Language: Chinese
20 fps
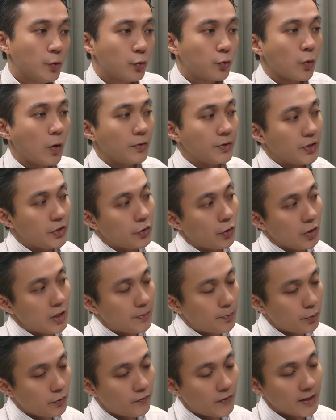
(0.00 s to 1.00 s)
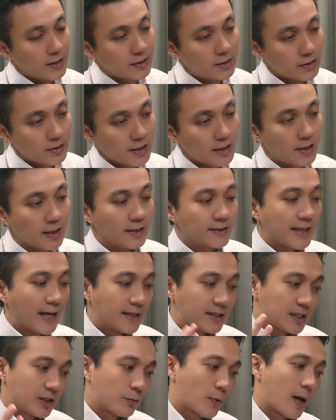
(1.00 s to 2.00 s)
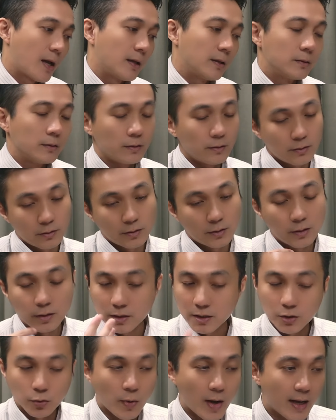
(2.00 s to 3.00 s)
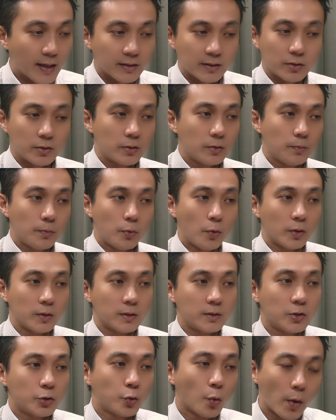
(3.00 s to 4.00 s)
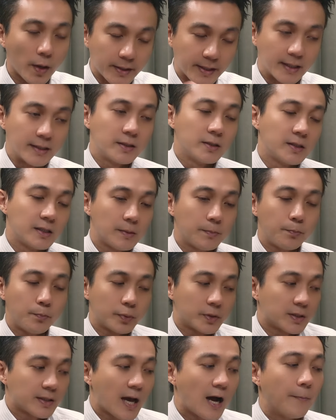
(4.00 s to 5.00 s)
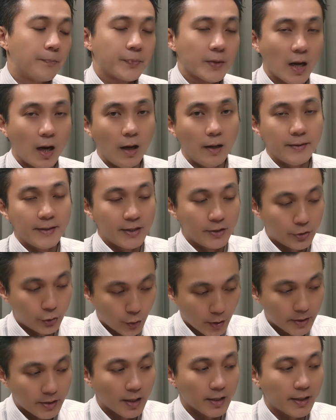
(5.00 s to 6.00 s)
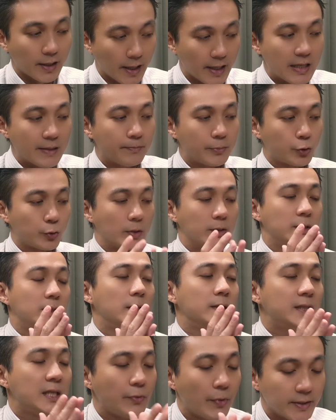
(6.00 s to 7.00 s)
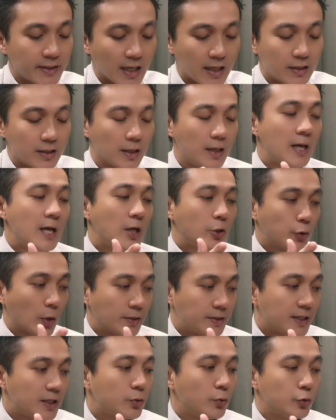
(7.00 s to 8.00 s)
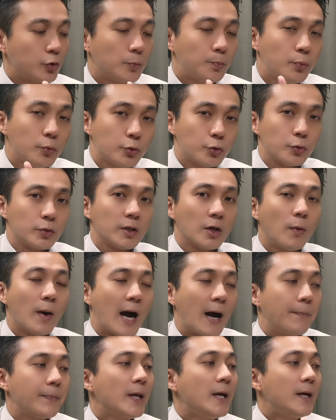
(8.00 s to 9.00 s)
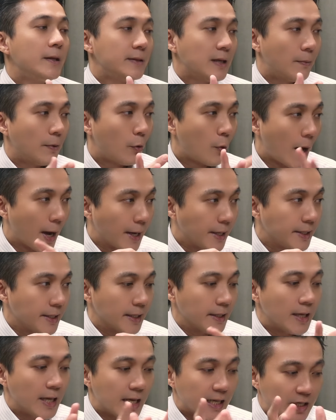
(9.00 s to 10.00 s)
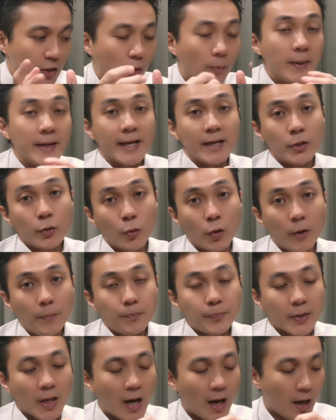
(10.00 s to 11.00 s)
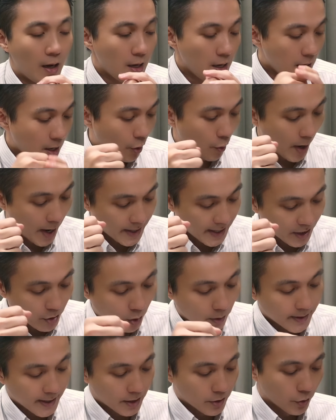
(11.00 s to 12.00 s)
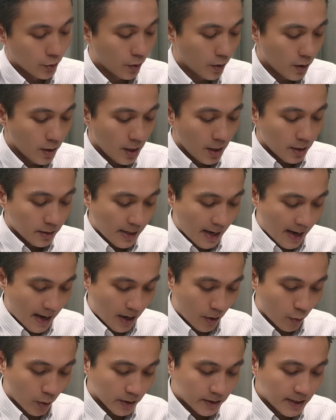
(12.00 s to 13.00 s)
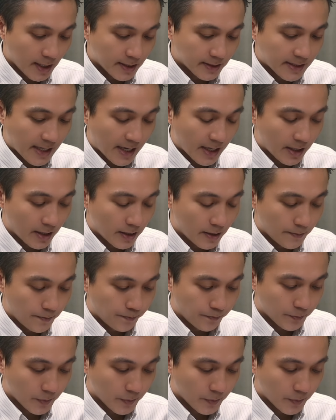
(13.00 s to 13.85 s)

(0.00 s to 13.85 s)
如果你有一部分资金，可能三十万、四十万，或者是多一点资金，不知道，啊，你觉得可以选择低位阶的转基股去布局的话，那么欢迎你跟我们联络。好，欢迎你跟我联络。那我现在